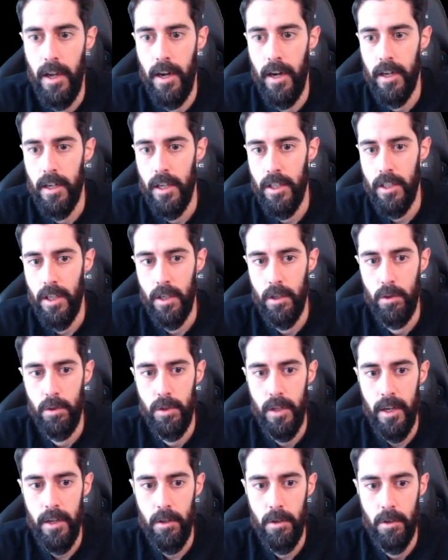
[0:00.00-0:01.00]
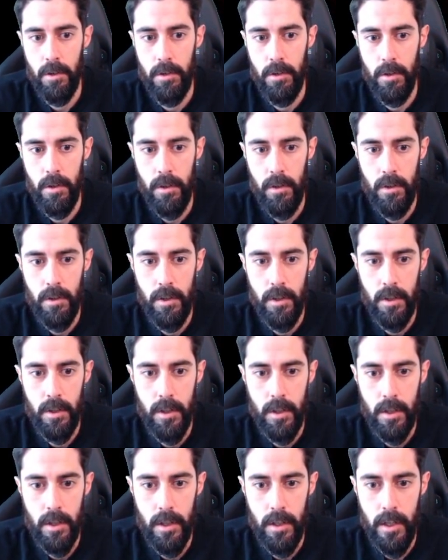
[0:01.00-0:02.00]
arkadaşlar güzel görünüyor.
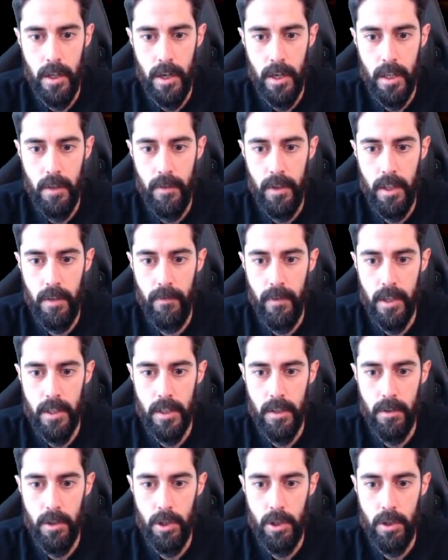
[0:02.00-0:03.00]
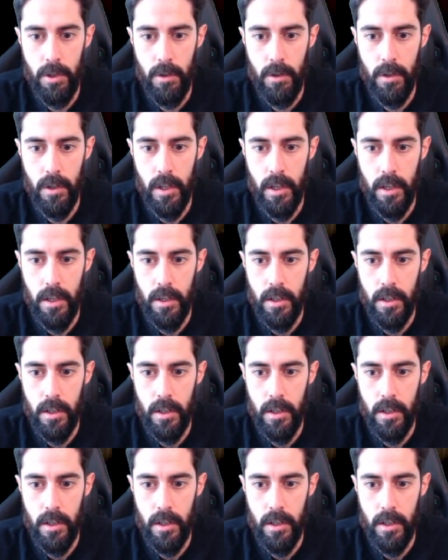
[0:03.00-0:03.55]
Yardım edeyim bak savaşıyor orada.